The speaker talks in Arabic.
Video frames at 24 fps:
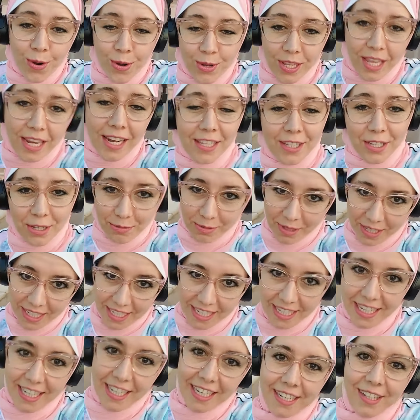تالت يوم
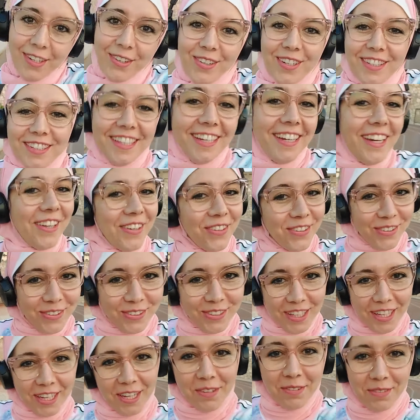عيد كل سنه وانتم
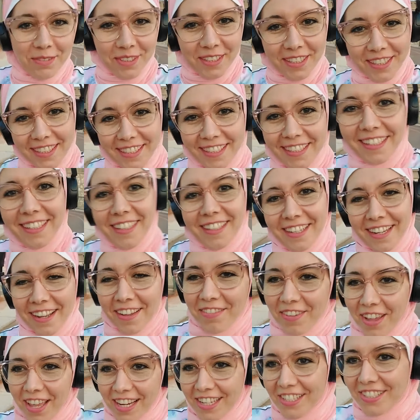طيبين
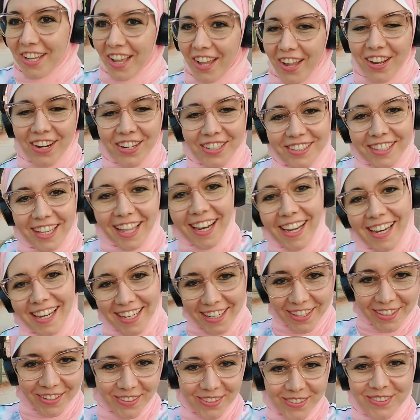معلش تاخرت
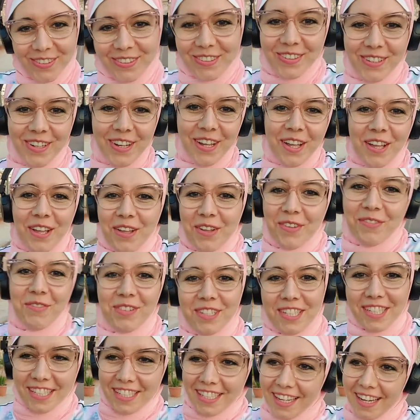عليكم
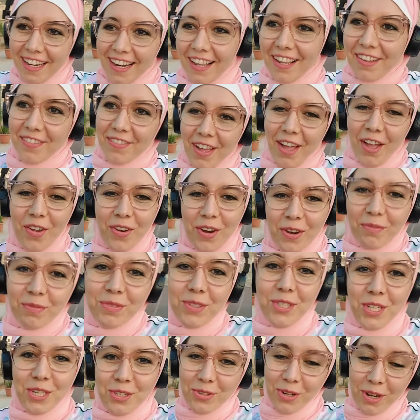بس انا بحاول
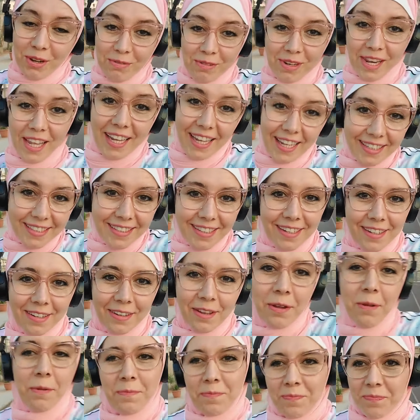انبسط شويه بالاجازه
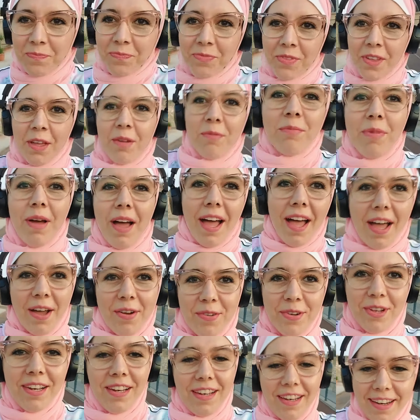
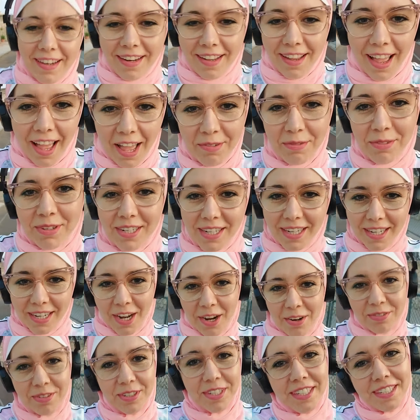بحاول اعمل
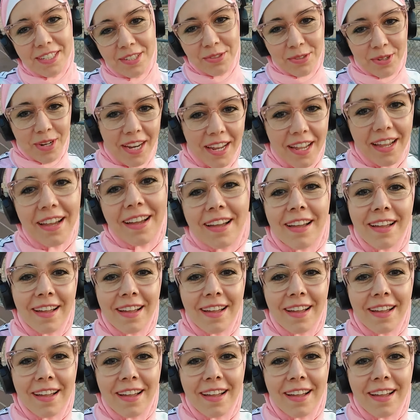ريكفري شويه